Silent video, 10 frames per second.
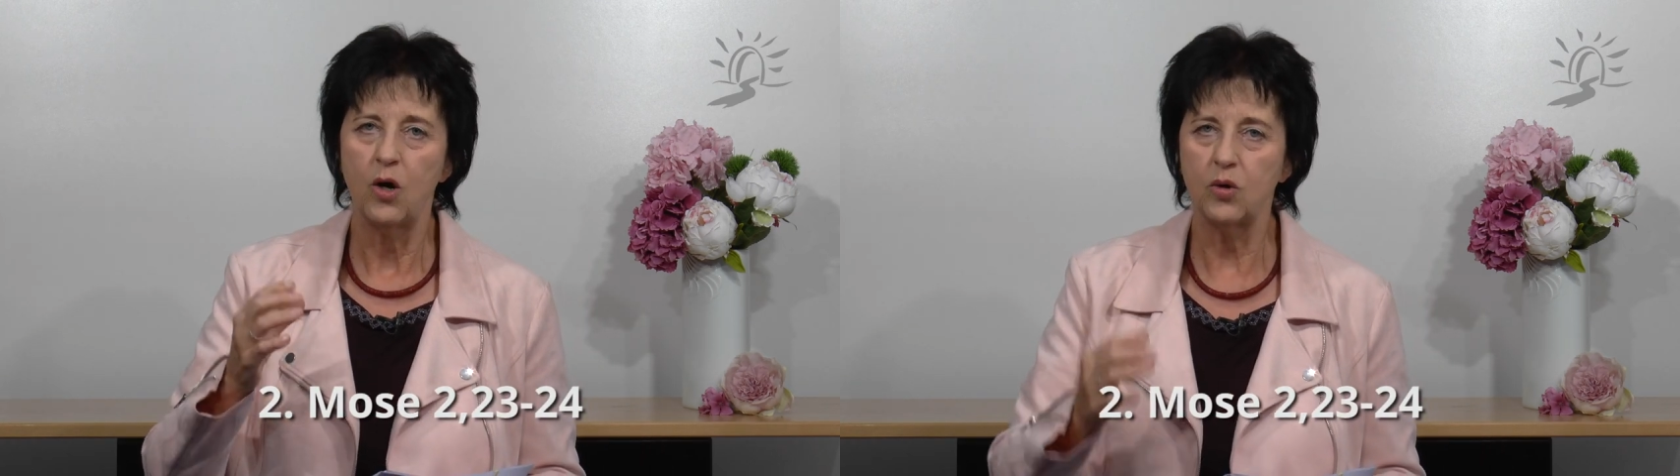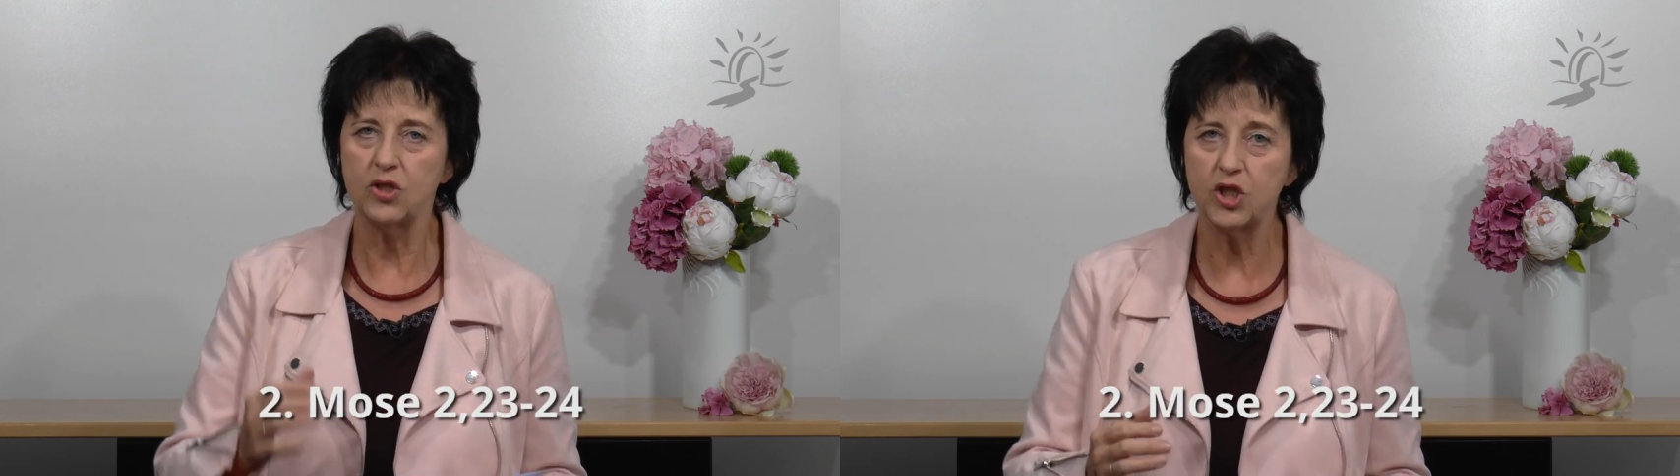
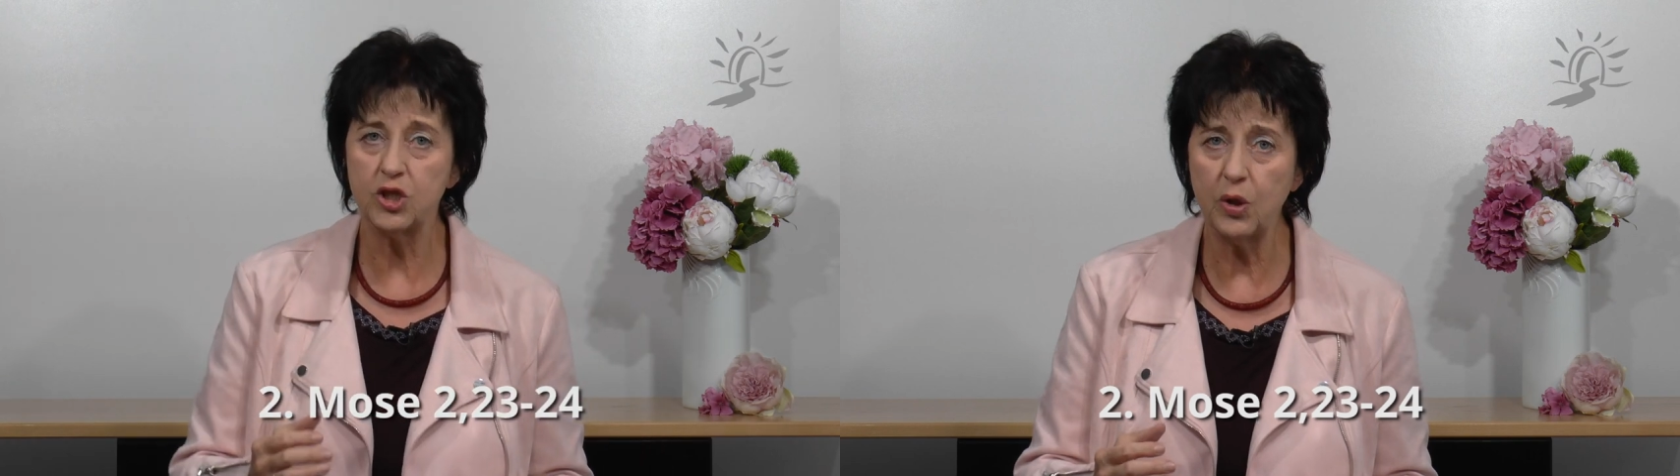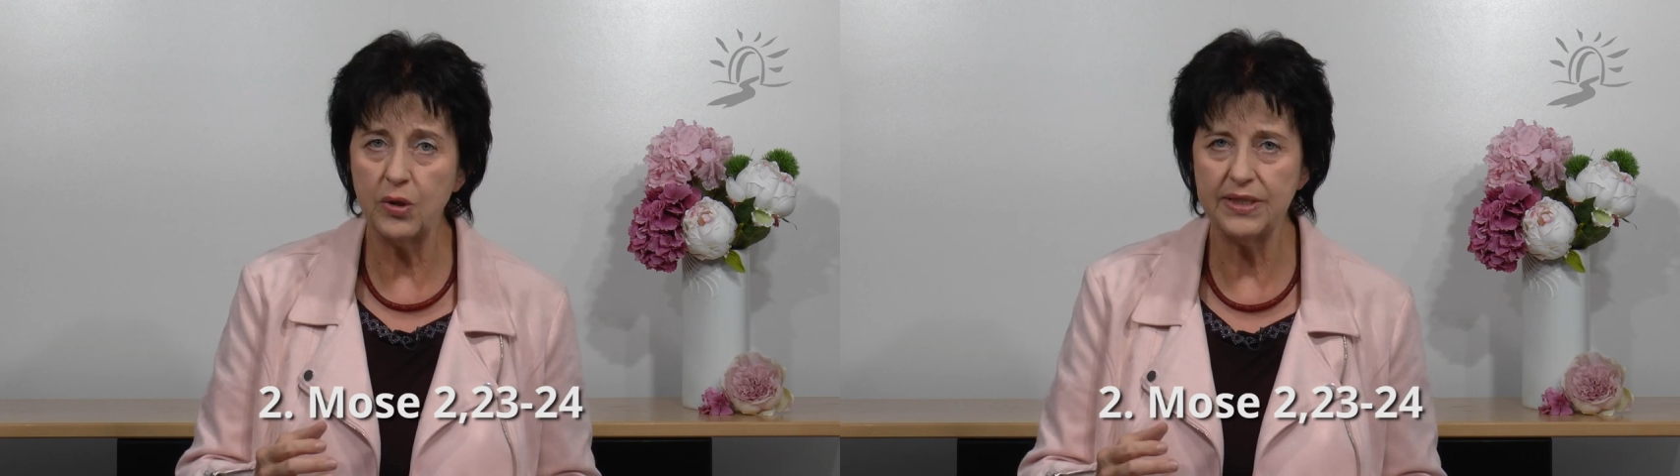und
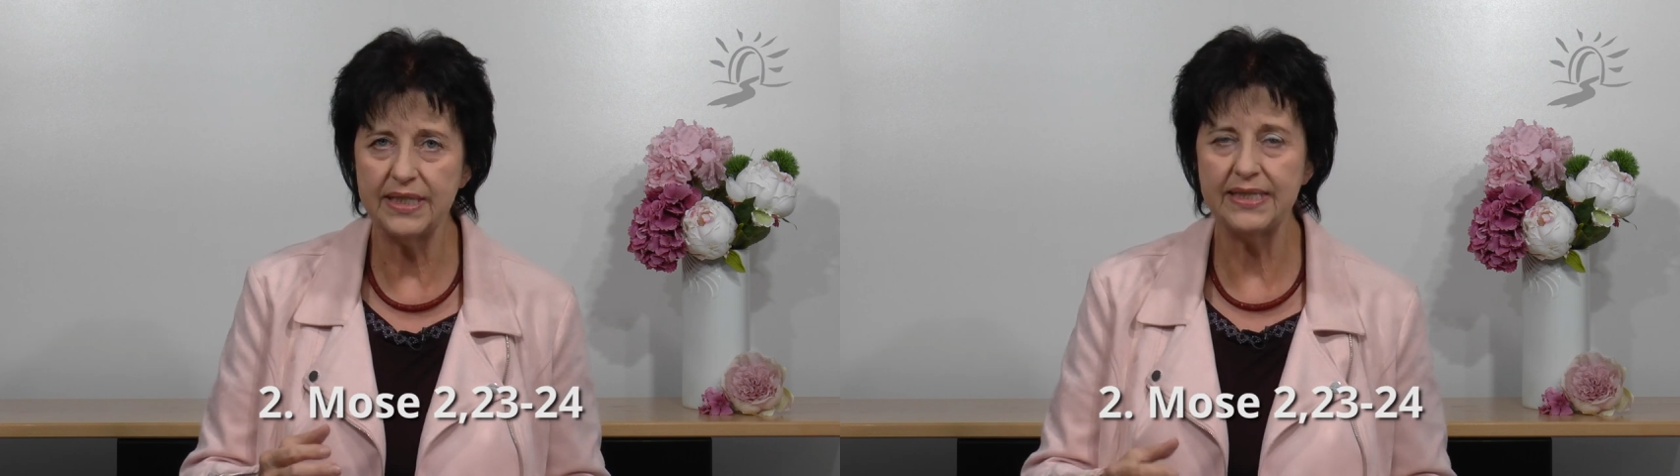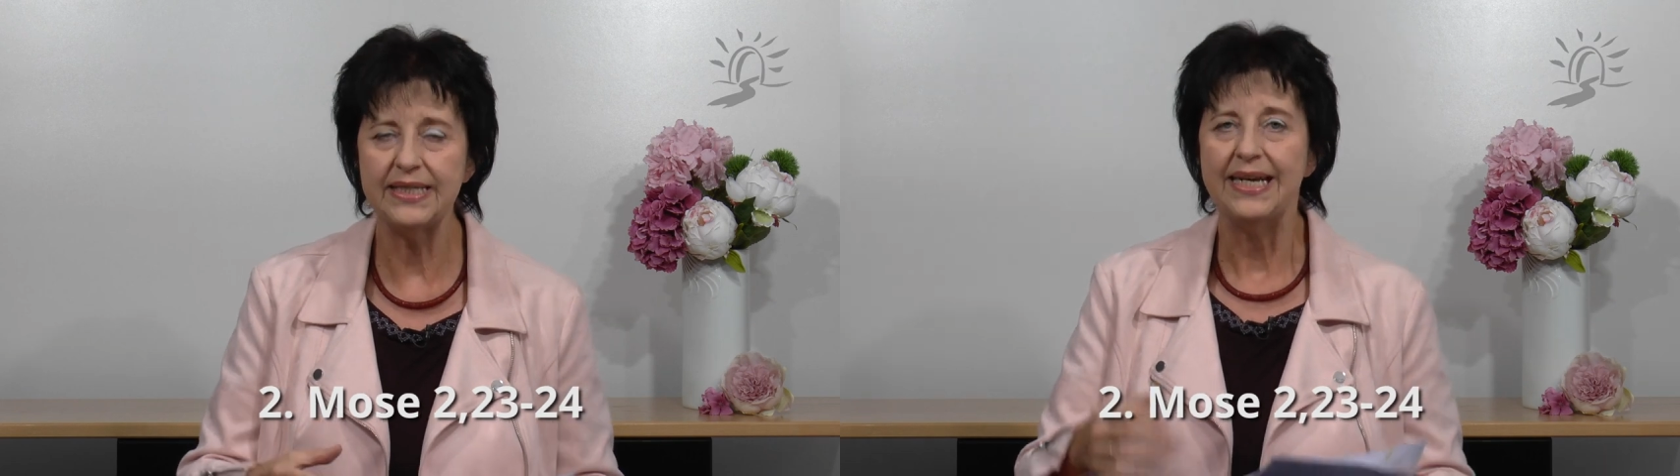
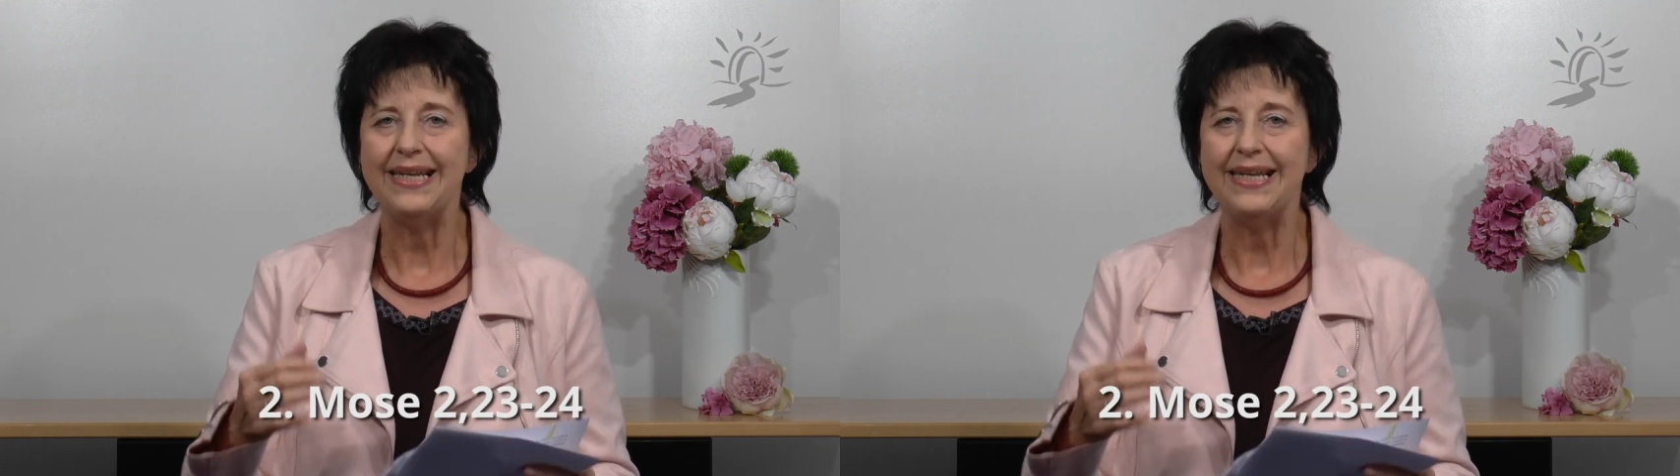Stöhnen